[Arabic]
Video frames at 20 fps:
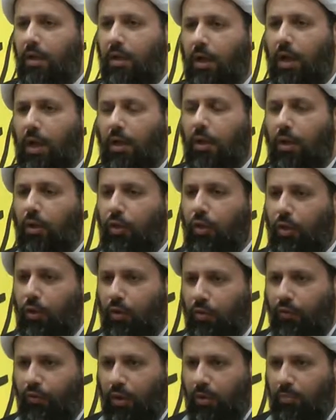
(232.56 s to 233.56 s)

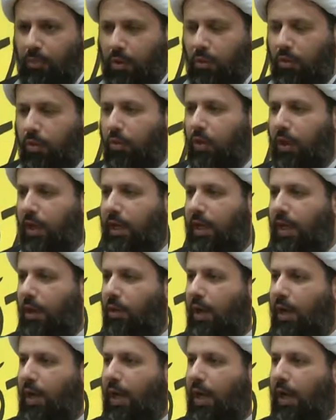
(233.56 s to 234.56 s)
للظروف الموضوعية
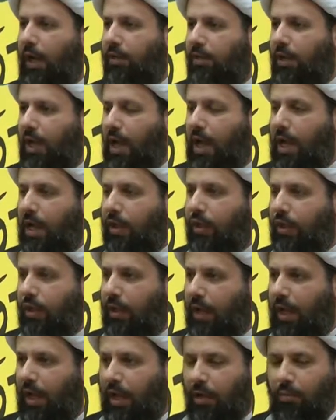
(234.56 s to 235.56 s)
والأحداث
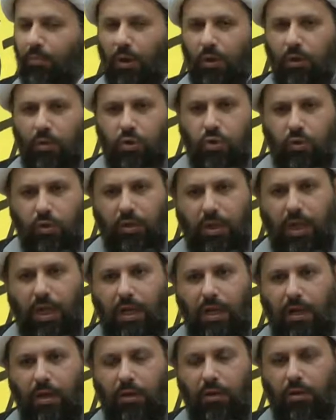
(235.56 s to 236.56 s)
الموجودة
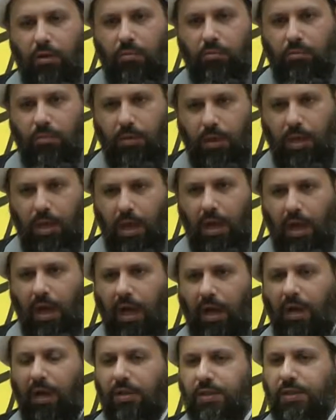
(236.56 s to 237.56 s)
اليوم
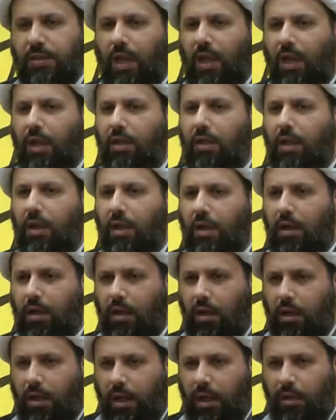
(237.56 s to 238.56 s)
على الصعيد
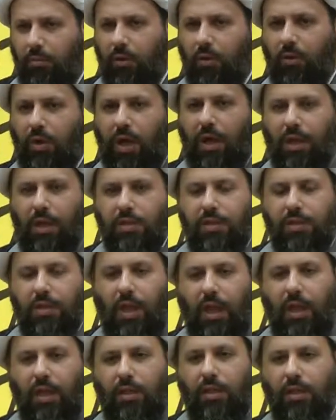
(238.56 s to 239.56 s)
الإقليمي وعلى
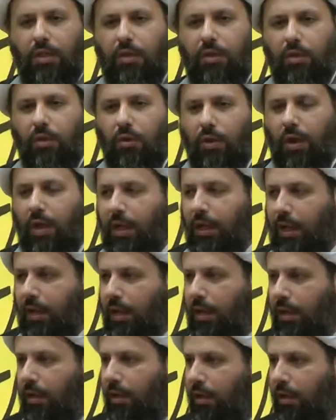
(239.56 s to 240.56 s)
الصعيد الدولي